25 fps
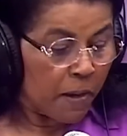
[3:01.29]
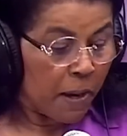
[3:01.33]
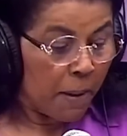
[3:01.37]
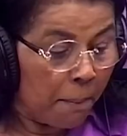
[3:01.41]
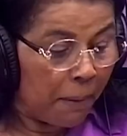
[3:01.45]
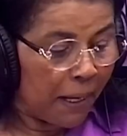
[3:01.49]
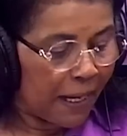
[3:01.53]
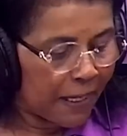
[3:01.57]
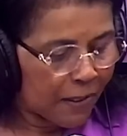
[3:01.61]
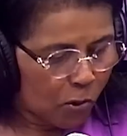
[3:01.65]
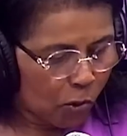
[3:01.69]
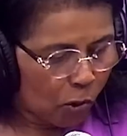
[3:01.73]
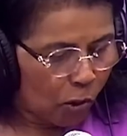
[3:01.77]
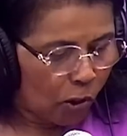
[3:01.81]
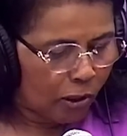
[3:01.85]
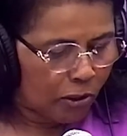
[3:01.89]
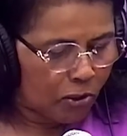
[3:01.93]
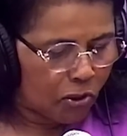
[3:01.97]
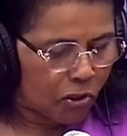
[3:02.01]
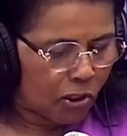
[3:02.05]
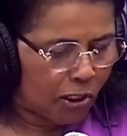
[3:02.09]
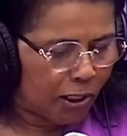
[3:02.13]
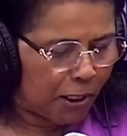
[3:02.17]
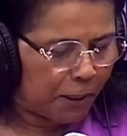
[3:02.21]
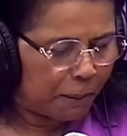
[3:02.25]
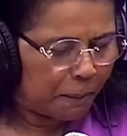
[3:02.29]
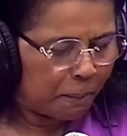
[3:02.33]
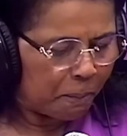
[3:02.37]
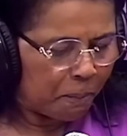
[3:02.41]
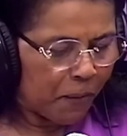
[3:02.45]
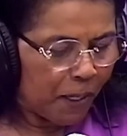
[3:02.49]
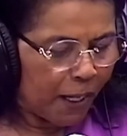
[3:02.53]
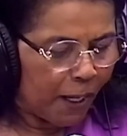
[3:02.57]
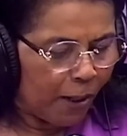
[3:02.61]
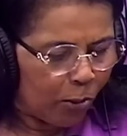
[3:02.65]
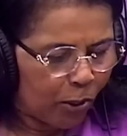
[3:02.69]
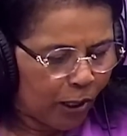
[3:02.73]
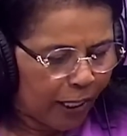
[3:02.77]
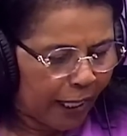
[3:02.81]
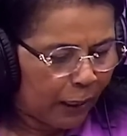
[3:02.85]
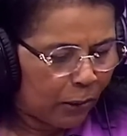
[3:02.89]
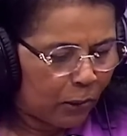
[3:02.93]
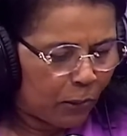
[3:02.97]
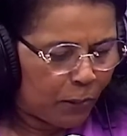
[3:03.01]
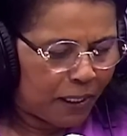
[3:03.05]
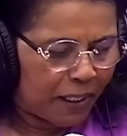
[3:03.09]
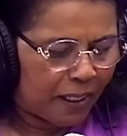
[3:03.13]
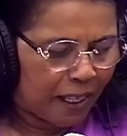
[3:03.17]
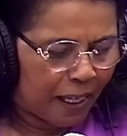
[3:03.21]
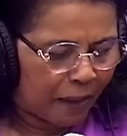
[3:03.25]
Mas hoje eu
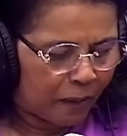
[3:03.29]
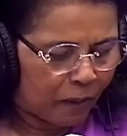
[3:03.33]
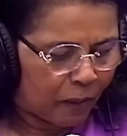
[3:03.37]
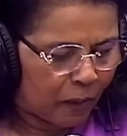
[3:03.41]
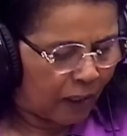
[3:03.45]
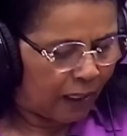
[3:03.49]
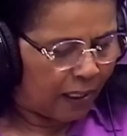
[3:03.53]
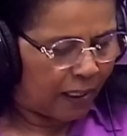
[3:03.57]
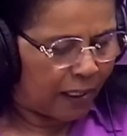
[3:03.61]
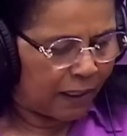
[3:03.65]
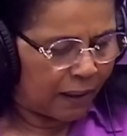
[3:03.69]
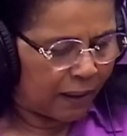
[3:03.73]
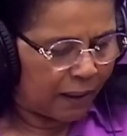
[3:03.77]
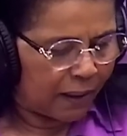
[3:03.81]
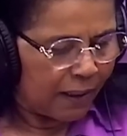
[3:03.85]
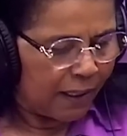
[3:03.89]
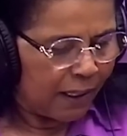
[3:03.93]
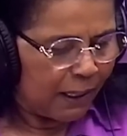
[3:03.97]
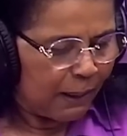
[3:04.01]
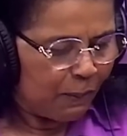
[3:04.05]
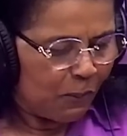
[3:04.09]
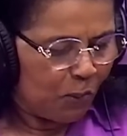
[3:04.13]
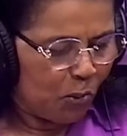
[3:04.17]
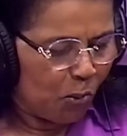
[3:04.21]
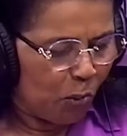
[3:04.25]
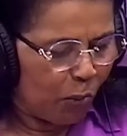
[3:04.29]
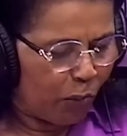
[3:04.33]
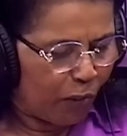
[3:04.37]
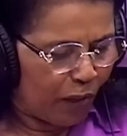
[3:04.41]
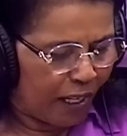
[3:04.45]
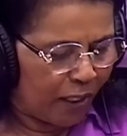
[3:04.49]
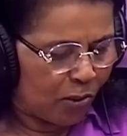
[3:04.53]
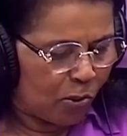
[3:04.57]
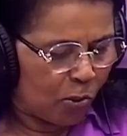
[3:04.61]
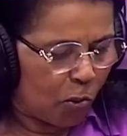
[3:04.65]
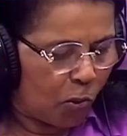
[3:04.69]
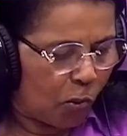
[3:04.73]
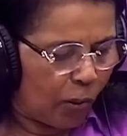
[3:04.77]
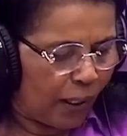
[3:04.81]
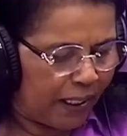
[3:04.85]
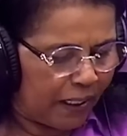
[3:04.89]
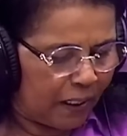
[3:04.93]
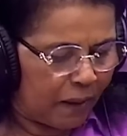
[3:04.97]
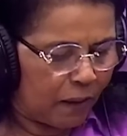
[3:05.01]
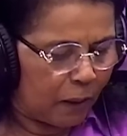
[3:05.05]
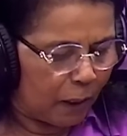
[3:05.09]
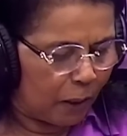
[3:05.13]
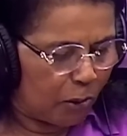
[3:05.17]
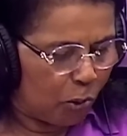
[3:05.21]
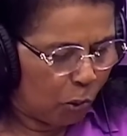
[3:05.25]
quero me deter no verso
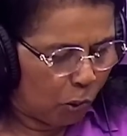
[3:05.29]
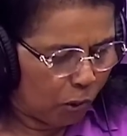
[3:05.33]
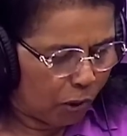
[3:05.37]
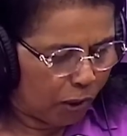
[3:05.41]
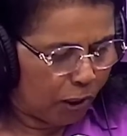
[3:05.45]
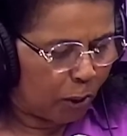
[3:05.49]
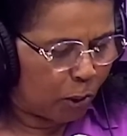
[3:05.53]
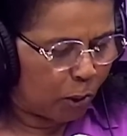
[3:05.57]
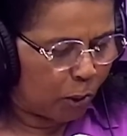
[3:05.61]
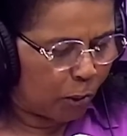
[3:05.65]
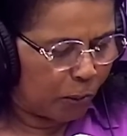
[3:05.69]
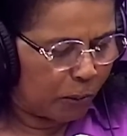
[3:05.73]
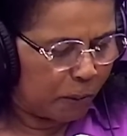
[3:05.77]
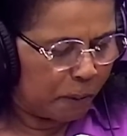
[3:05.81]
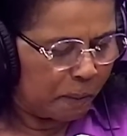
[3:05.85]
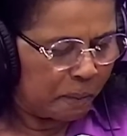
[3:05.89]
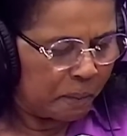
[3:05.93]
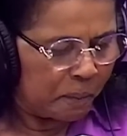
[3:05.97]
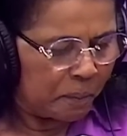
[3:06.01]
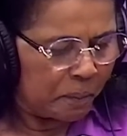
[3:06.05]
48.